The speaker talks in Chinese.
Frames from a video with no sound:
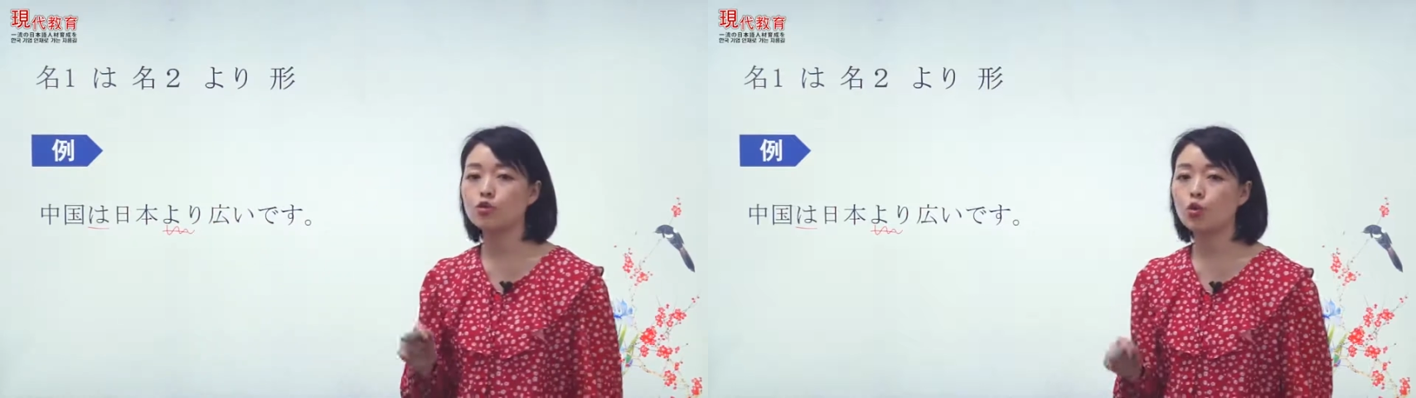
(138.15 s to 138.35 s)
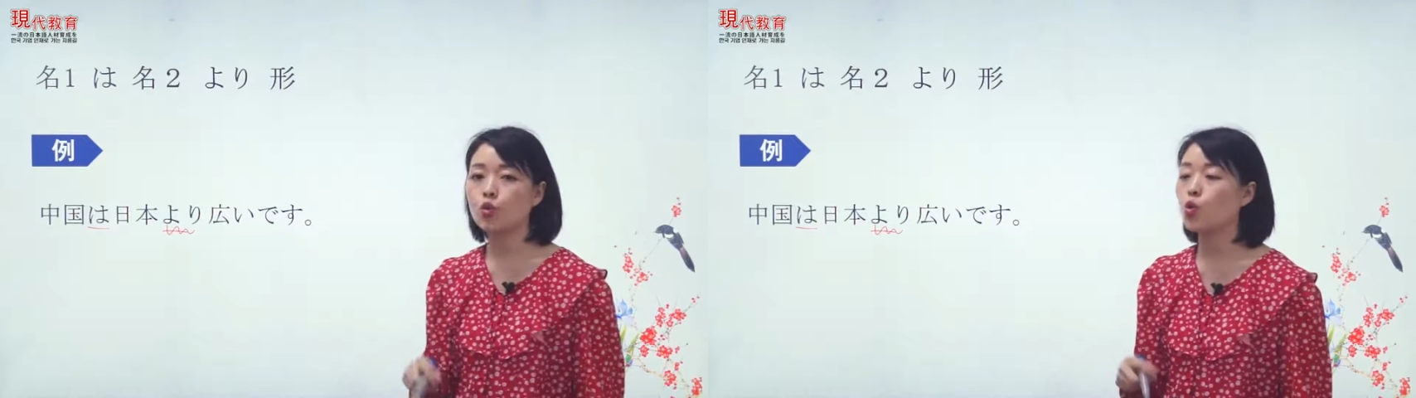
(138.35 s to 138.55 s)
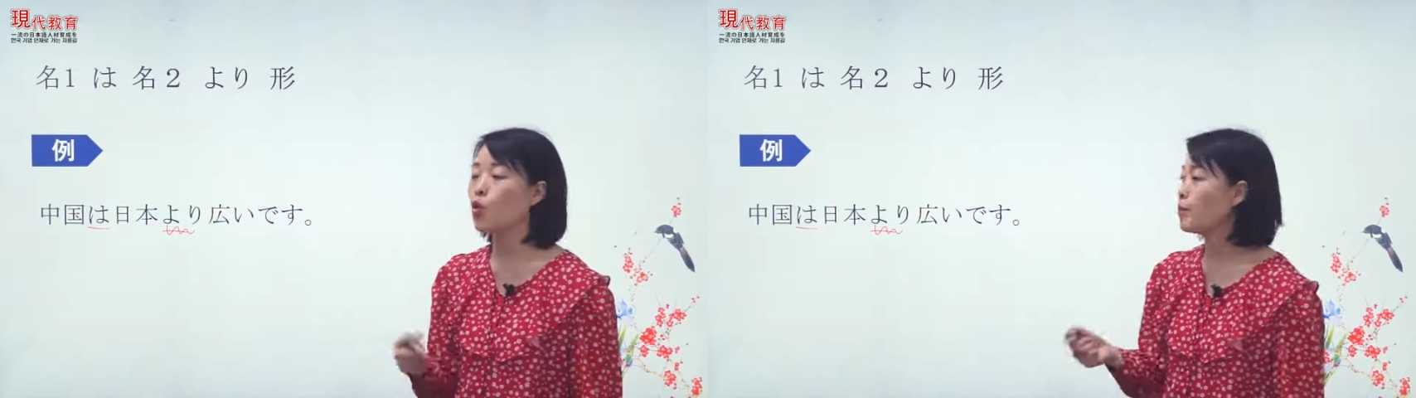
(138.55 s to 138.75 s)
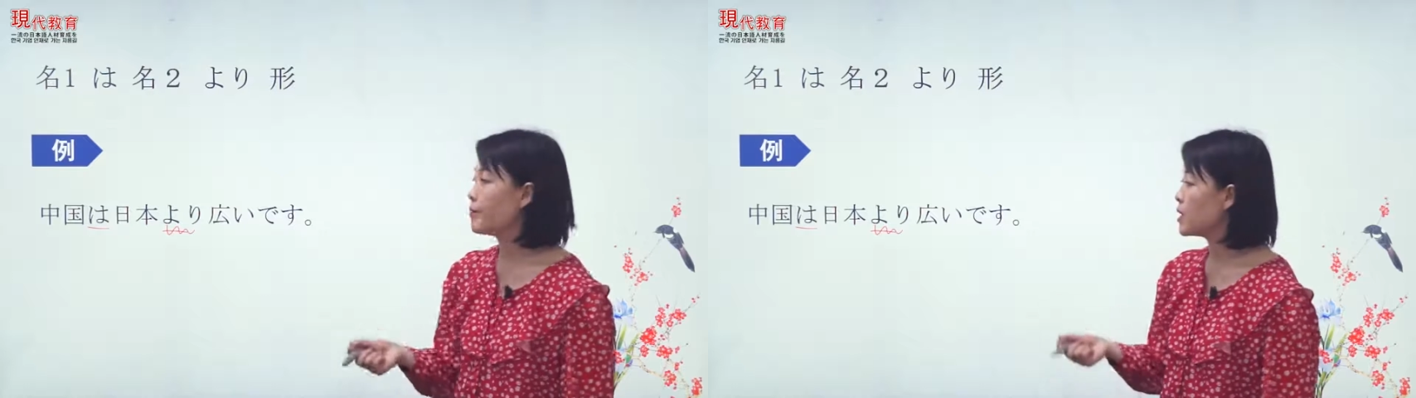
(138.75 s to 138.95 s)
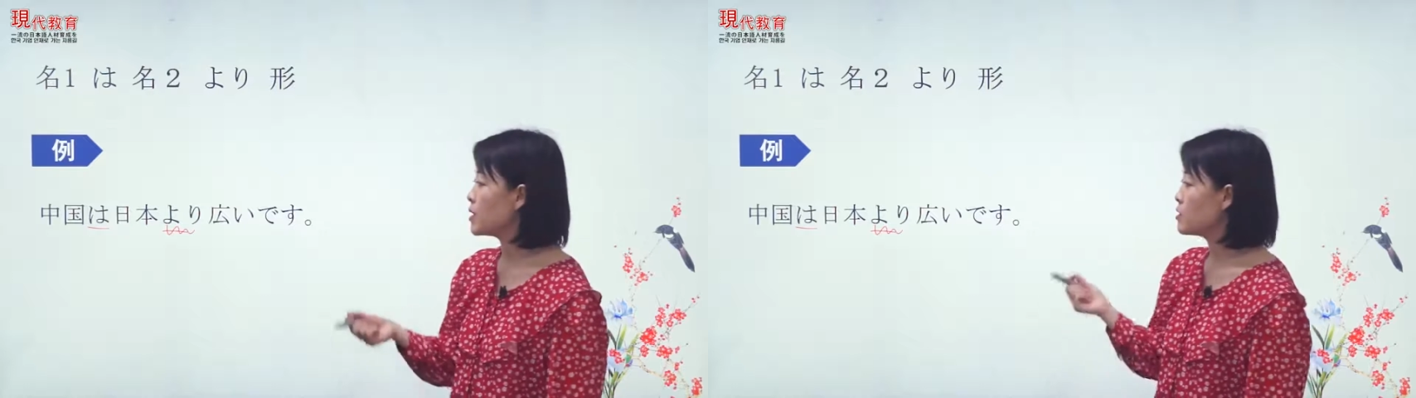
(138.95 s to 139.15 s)
中国
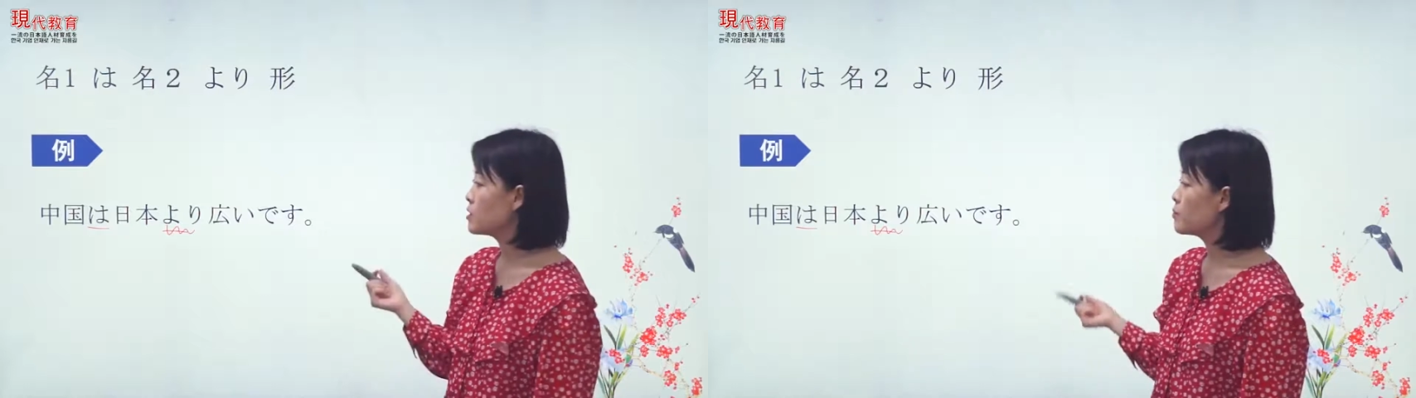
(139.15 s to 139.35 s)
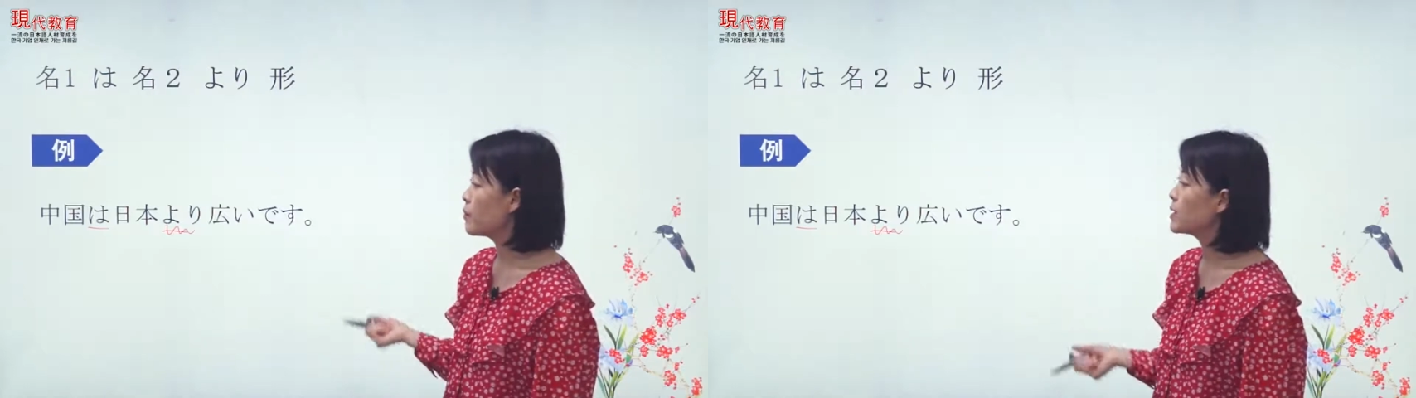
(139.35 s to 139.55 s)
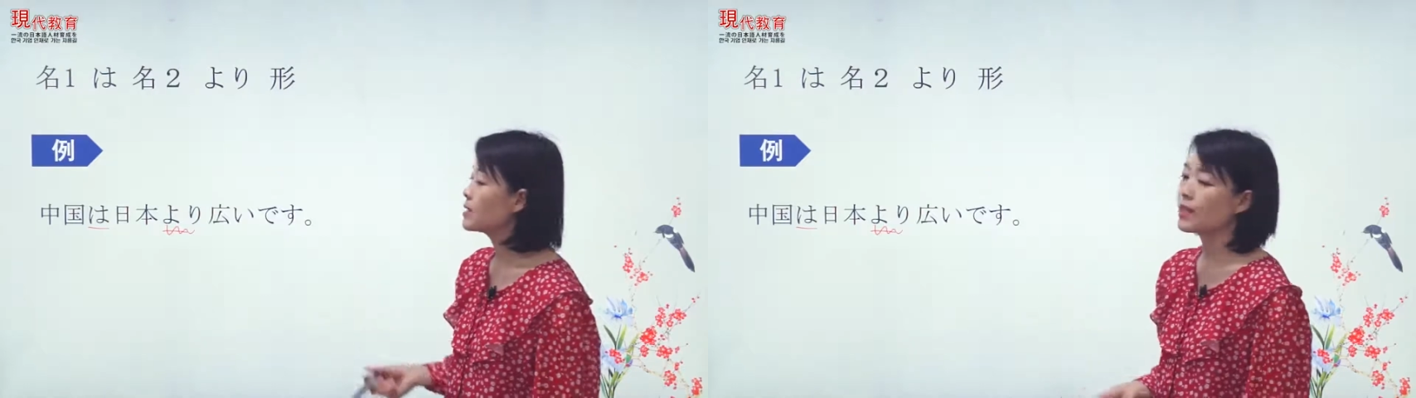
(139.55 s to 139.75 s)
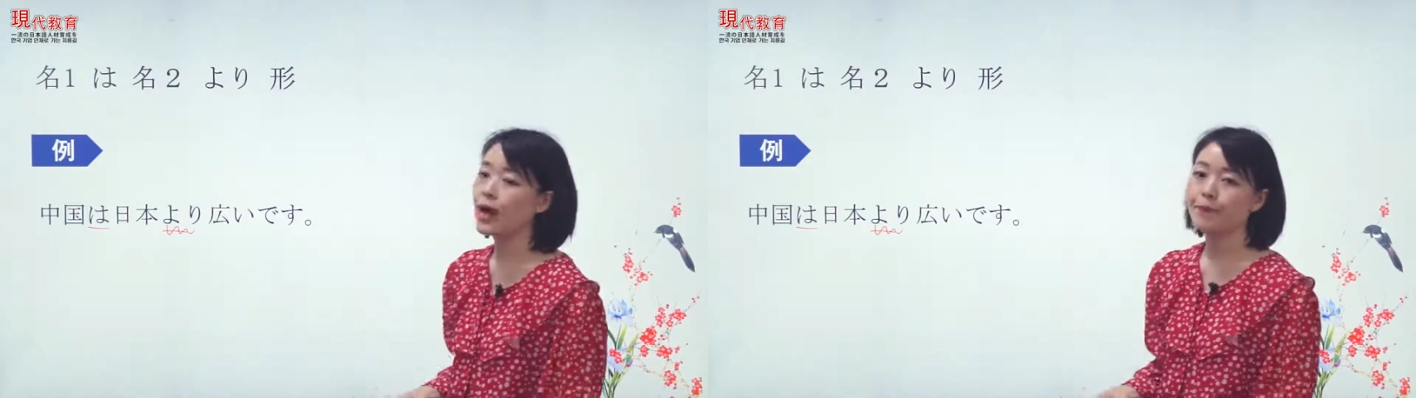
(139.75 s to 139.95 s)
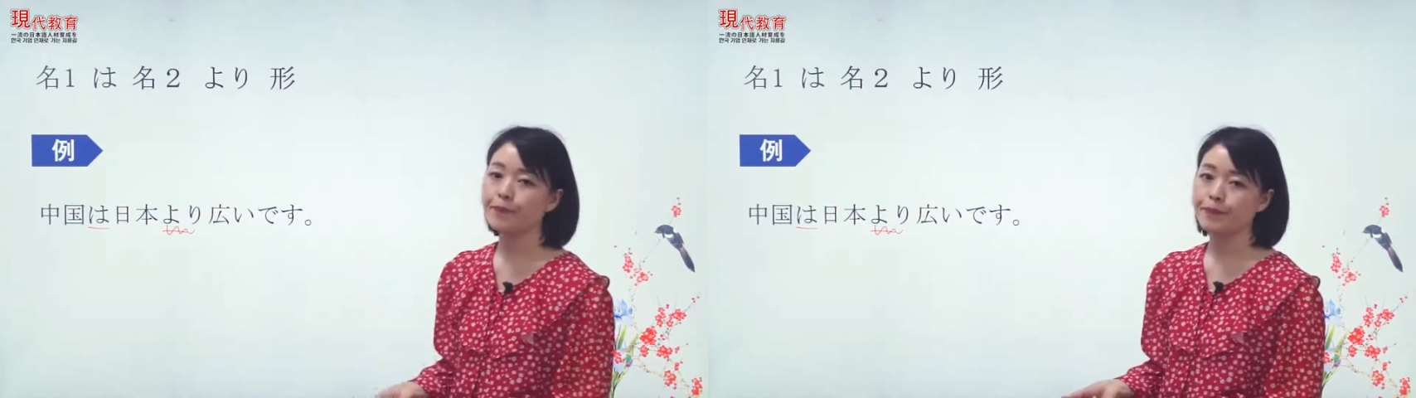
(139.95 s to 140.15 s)
比日本
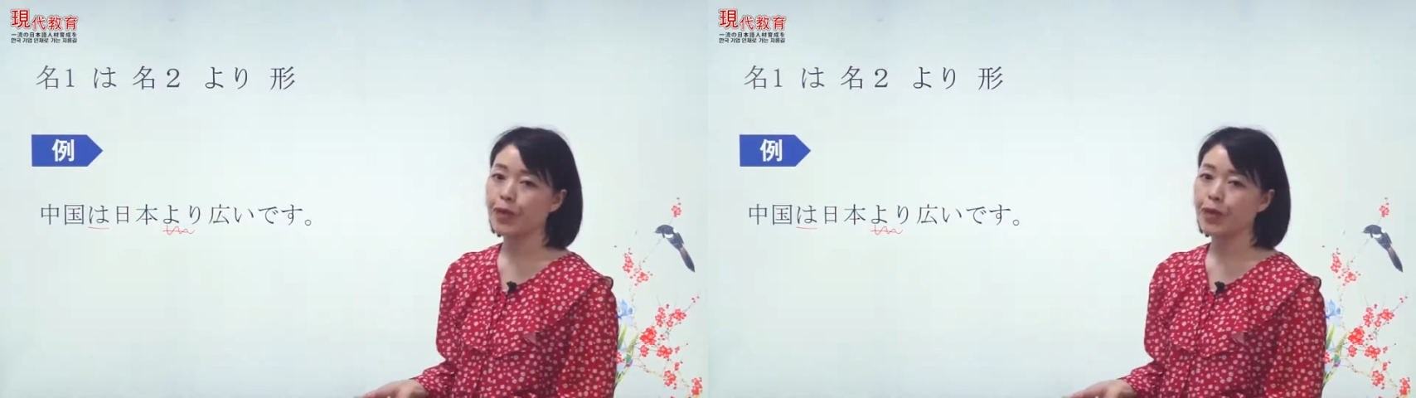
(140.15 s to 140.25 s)
大。